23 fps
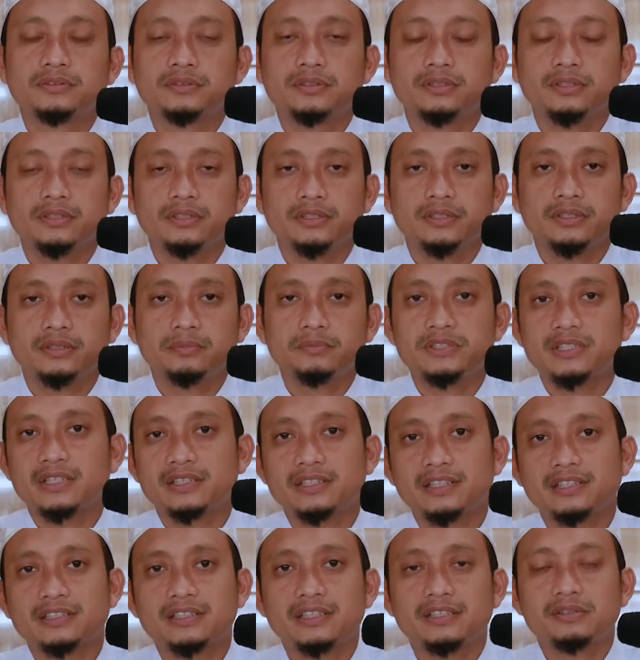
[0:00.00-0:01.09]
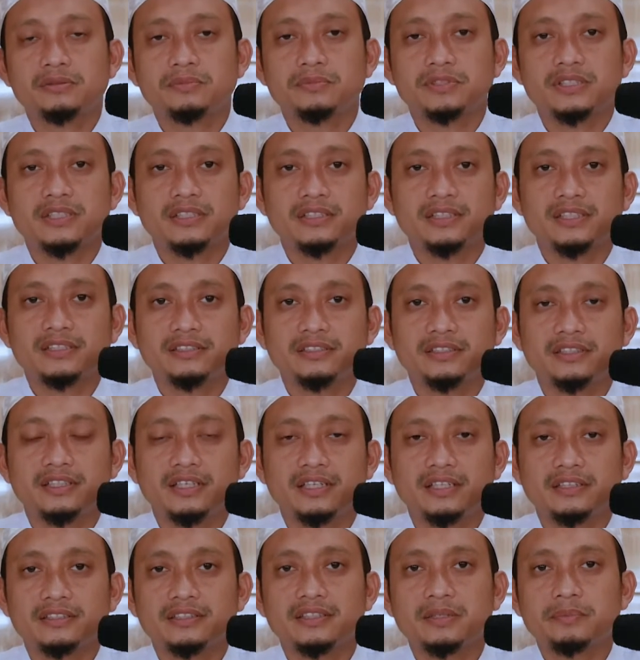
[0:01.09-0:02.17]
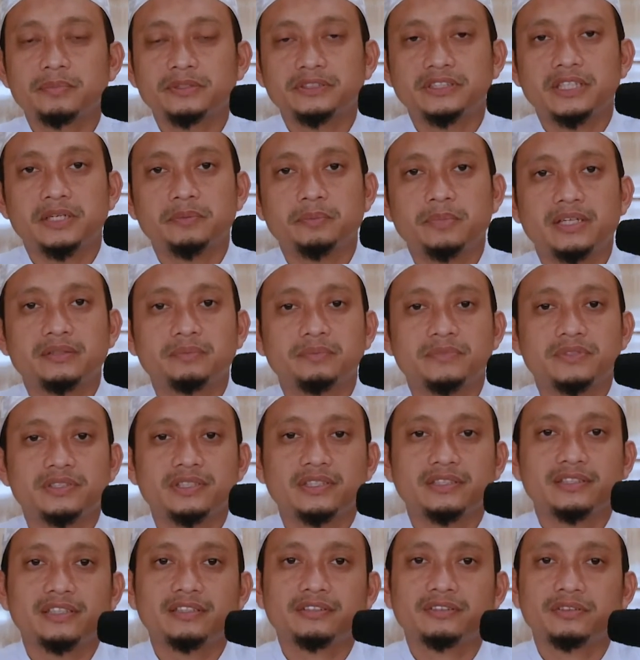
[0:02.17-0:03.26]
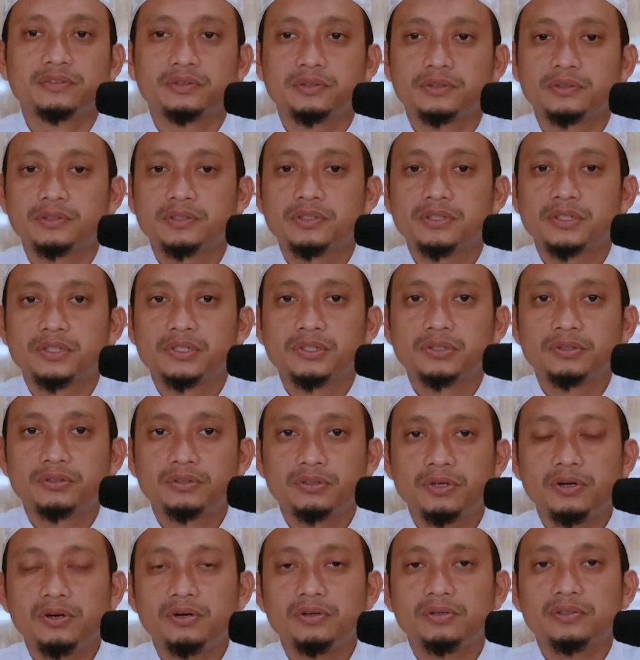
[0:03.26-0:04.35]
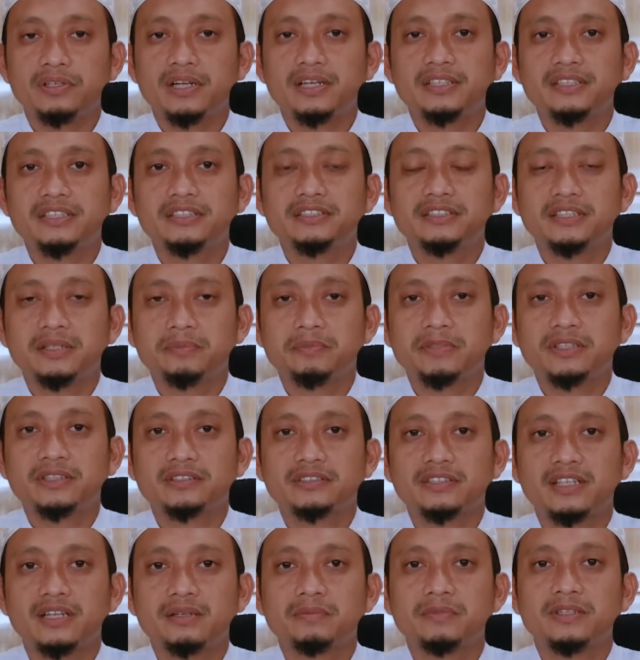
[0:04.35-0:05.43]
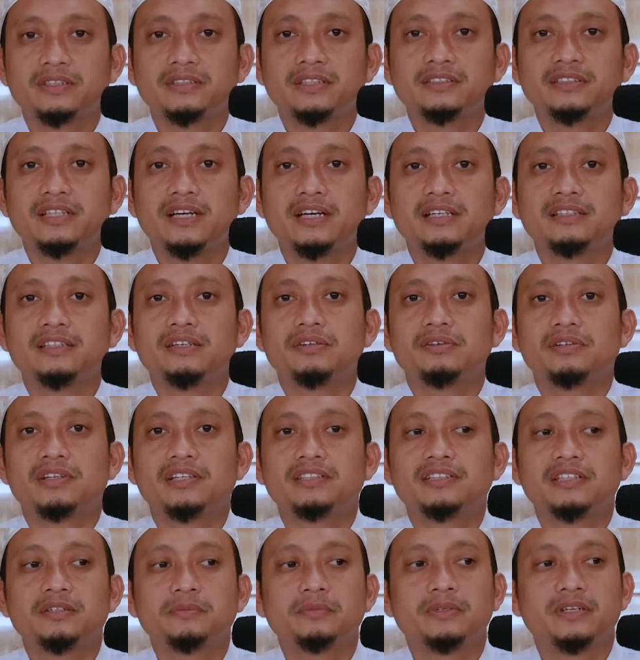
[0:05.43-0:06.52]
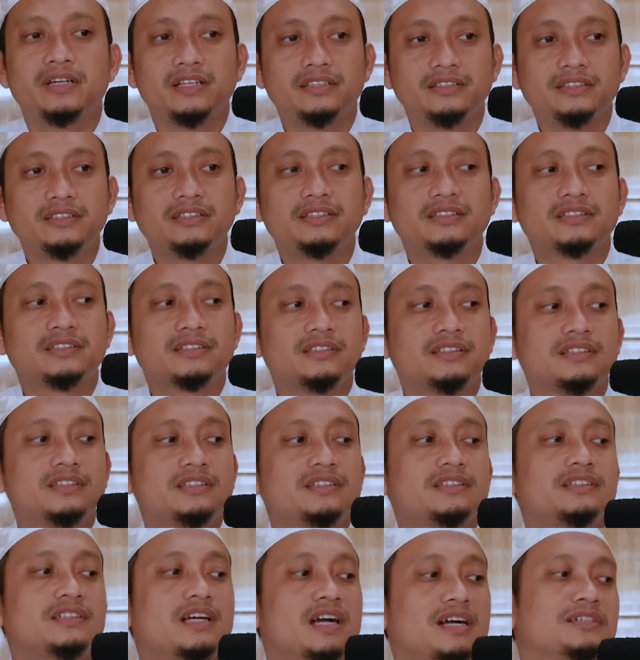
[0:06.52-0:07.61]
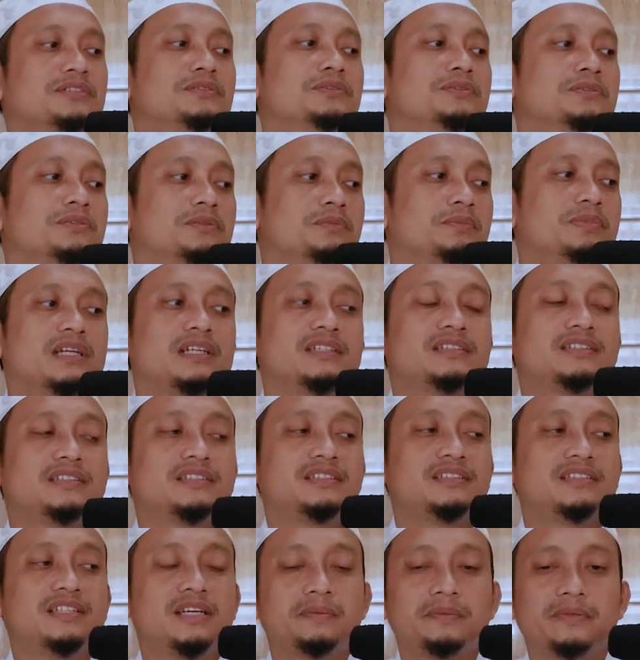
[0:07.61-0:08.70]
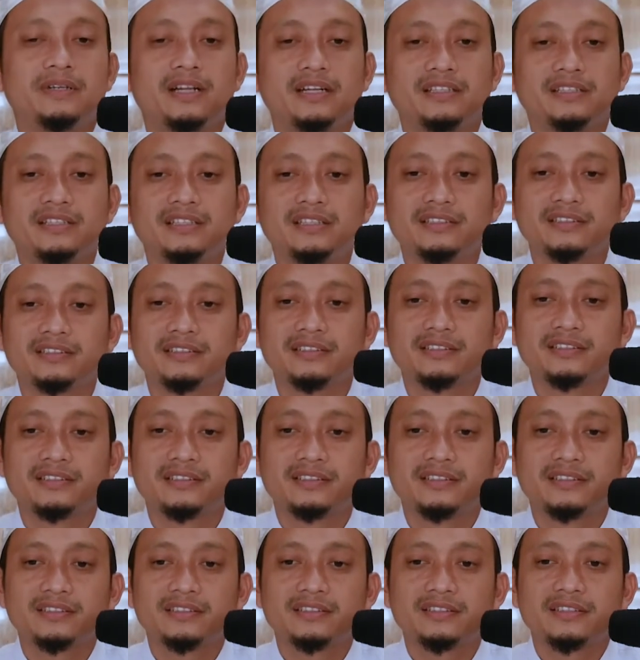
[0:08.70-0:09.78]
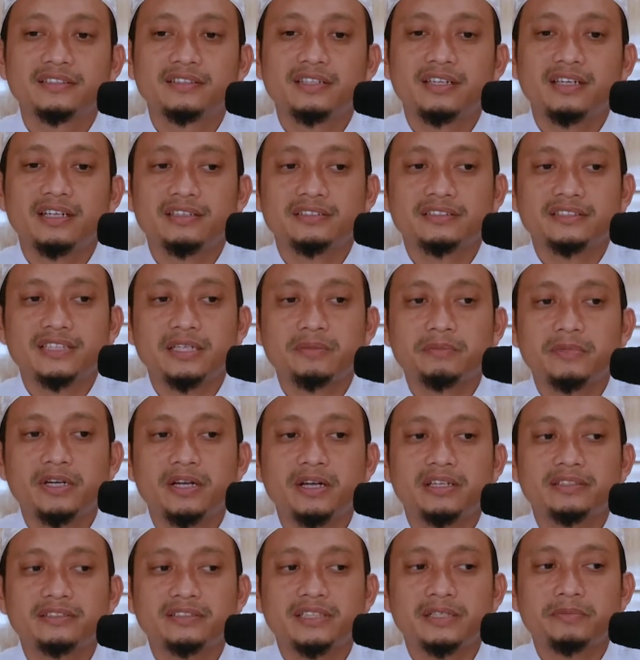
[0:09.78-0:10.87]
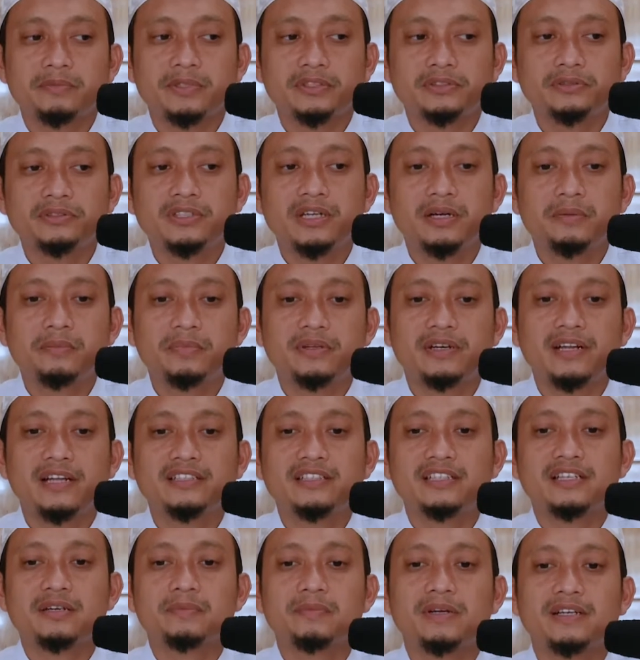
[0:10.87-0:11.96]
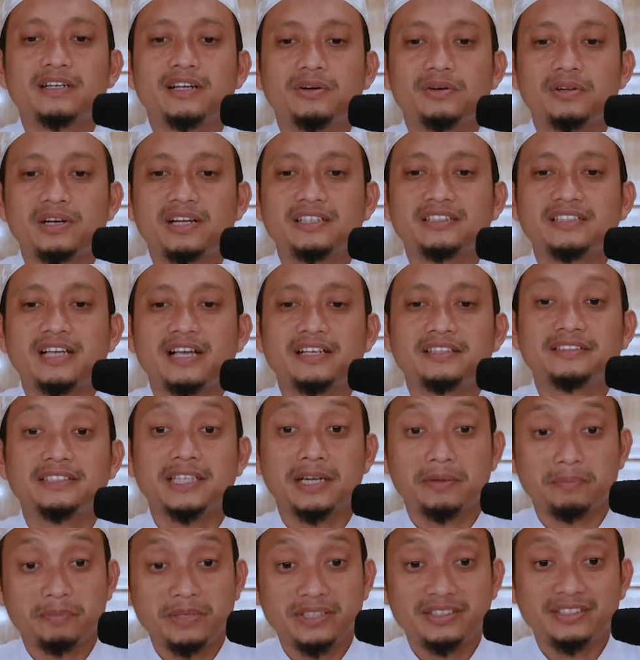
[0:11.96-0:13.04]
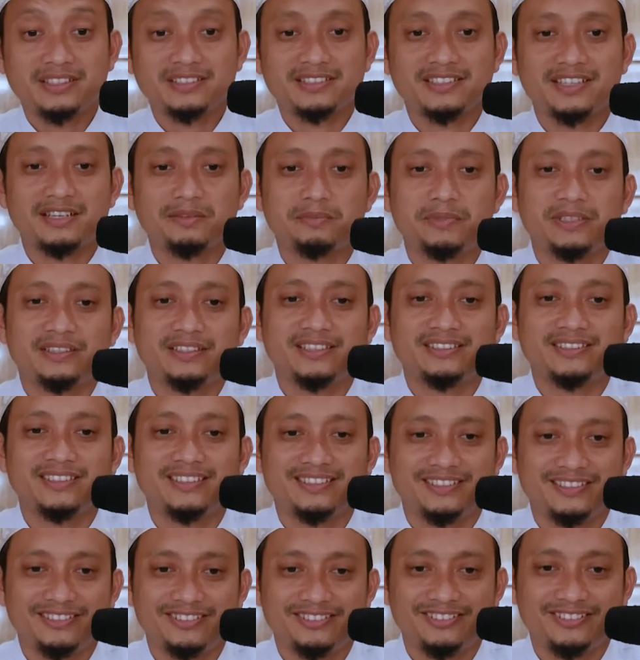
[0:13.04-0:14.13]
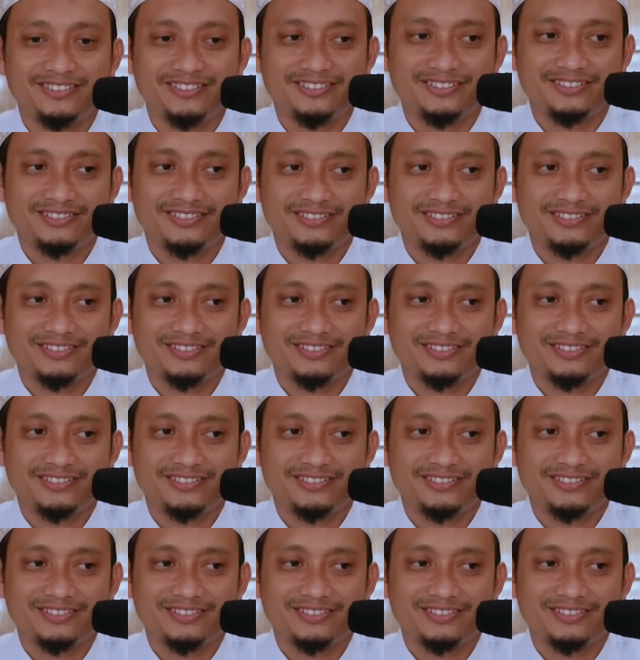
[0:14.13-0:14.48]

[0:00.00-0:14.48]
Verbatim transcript: eh, misalkan kalau misalkan di negara kita pejabat misalkan kok orang ini dijamin keselamatannya ada orang yang berani ganggu berarti dia berani eh, sama sama juga berani kepada orang yang jamin keselamatannya gitu kan?